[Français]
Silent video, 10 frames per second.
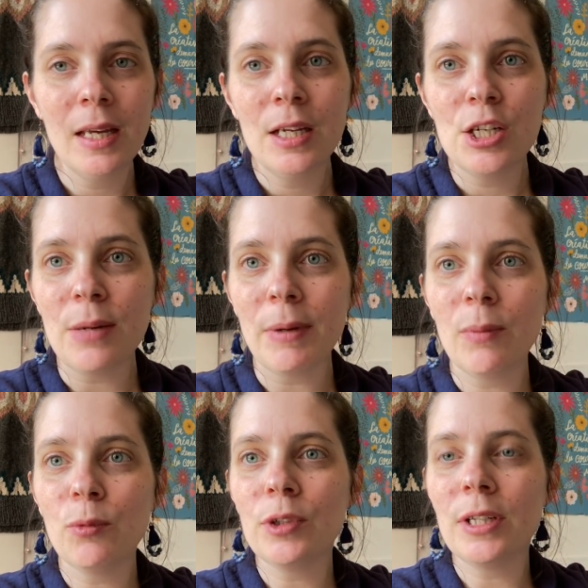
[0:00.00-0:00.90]
J'aimerais
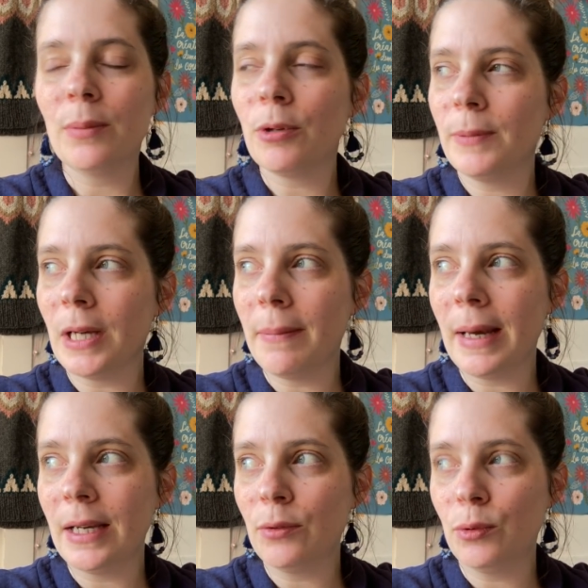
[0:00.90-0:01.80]
monter les premières
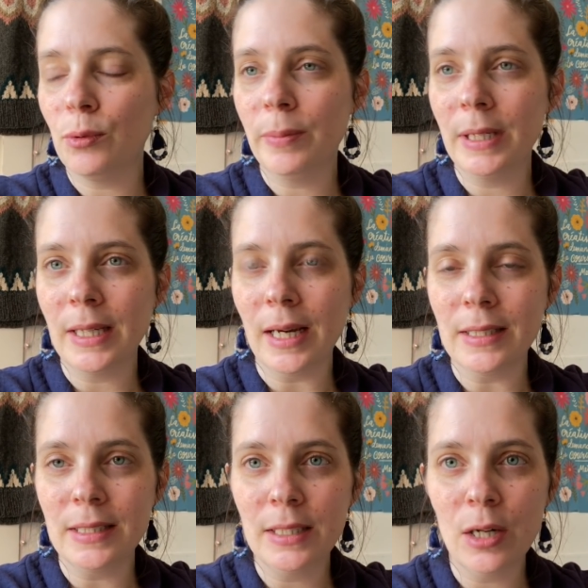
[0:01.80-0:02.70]
mailles du B
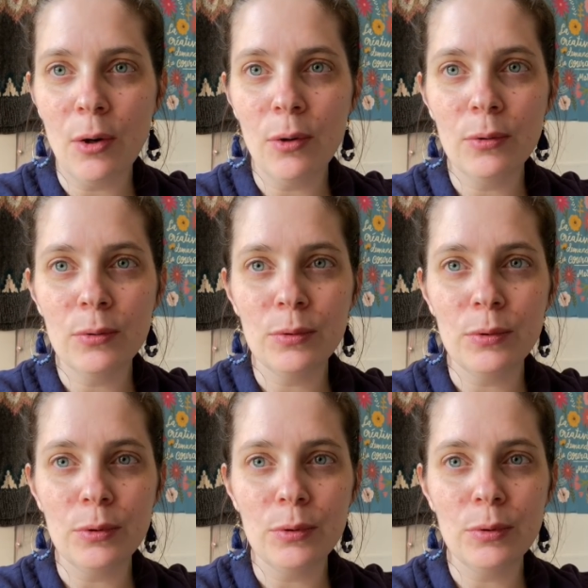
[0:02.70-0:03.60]
cardigan
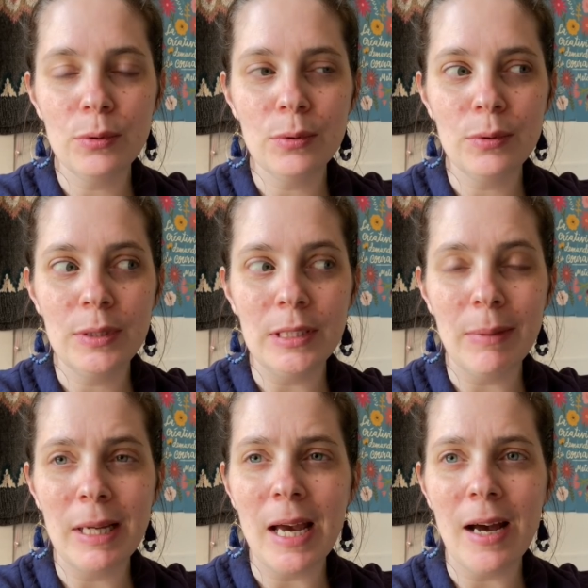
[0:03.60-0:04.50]
de
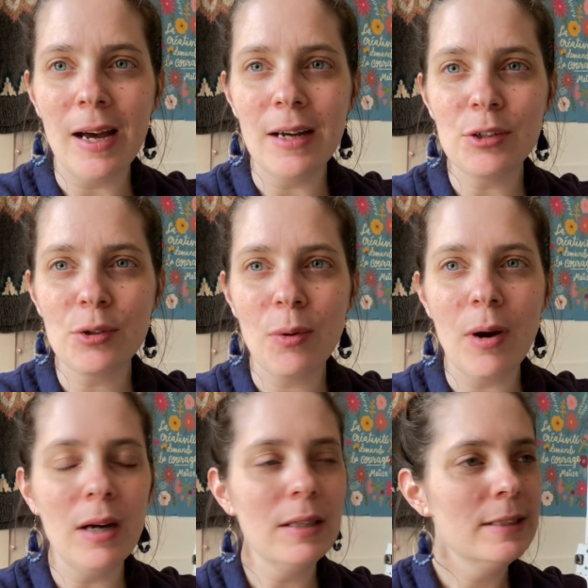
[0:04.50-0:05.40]
Yamagara, je crois.